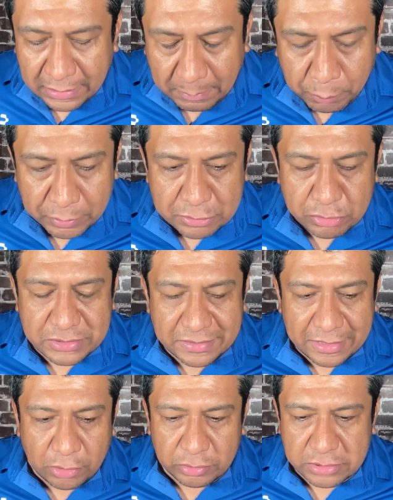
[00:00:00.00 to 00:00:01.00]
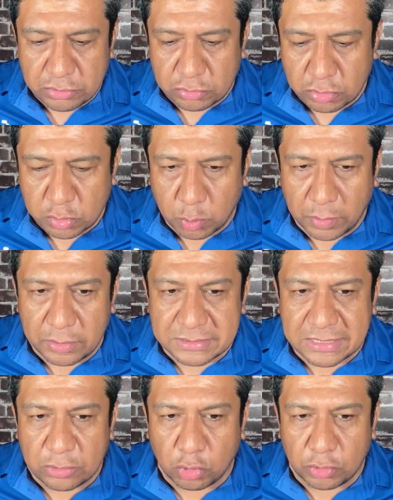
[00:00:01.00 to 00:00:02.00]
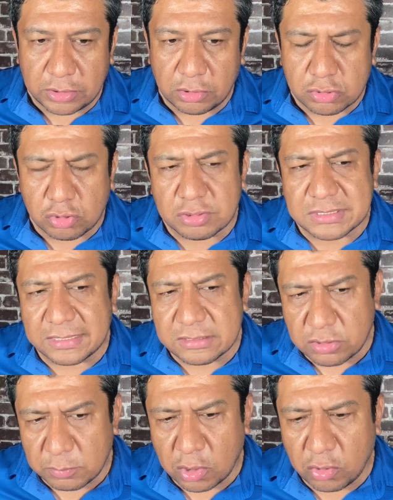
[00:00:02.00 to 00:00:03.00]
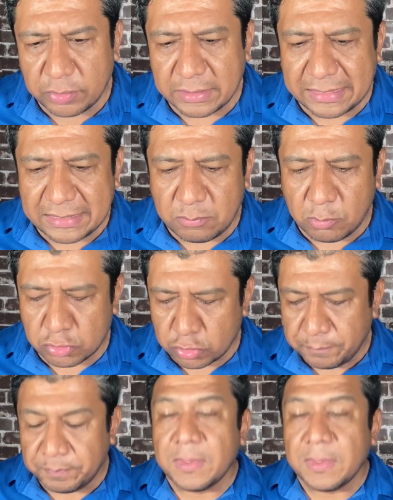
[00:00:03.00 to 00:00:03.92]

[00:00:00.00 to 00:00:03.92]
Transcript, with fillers: pude sostener con estos dos jugadores, tanto con el Oso González como con Alan Mozo.